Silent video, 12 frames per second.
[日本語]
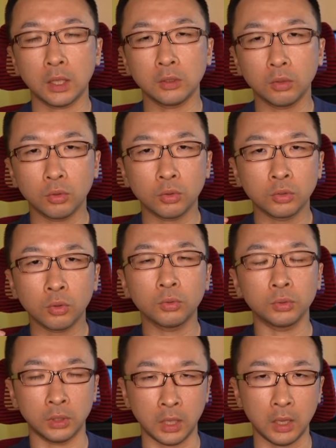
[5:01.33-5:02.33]
タイトルを
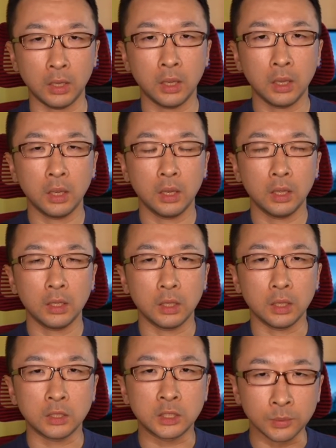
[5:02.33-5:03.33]
読んで、
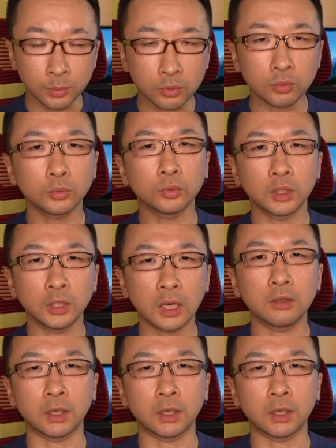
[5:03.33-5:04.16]
えー、自分ごとにな